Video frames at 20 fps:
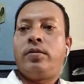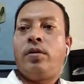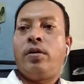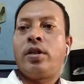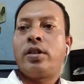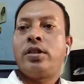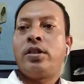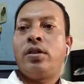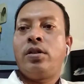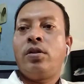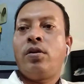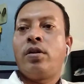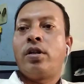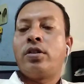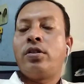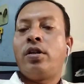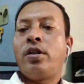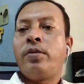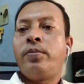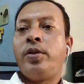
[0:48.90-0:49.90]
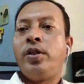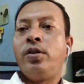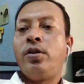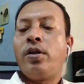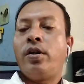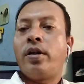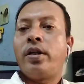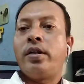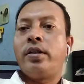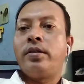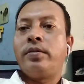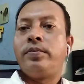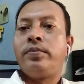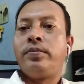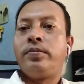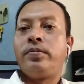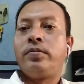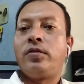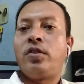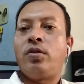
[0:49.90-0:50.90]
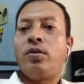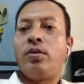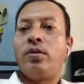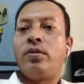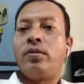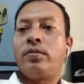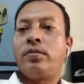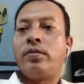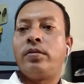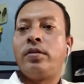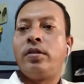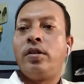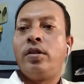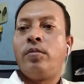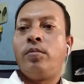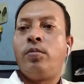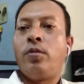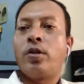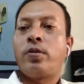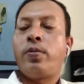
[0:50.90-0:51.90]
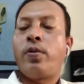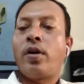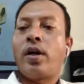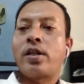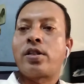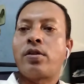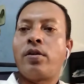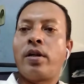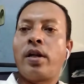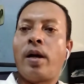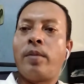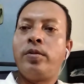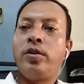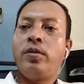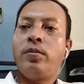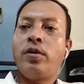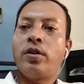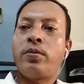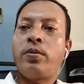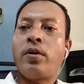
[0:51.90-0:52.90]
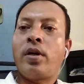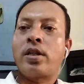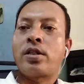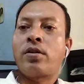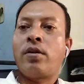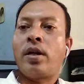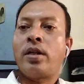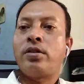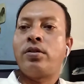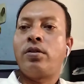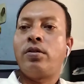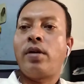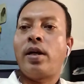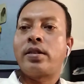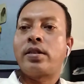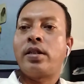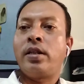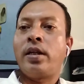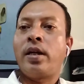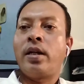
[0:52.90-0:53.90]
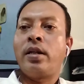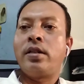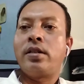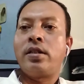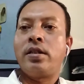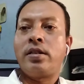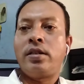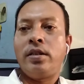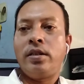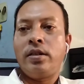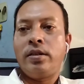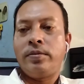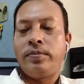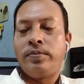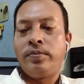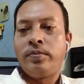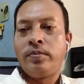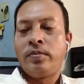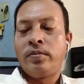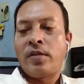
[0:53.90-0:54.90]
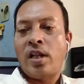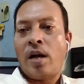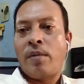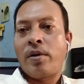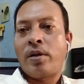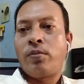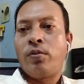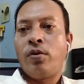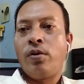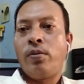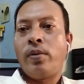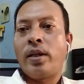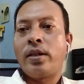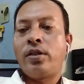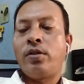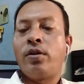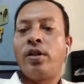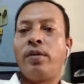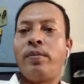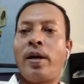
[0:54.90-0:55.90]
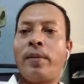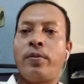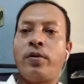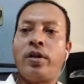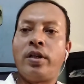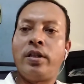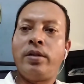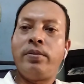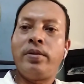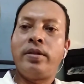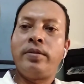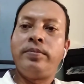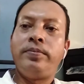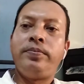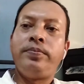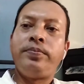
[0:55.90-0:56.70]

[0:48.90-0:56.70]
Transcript: অনেকজন অনেক ধরনের ভিডিও করে তো মত প্রকাশ করে আমিও মত প্রকাশ করার জন্য আজকে এখানে এসেছি আমার ভুল ভ্রান্তি হলে মাফ করে দেবেন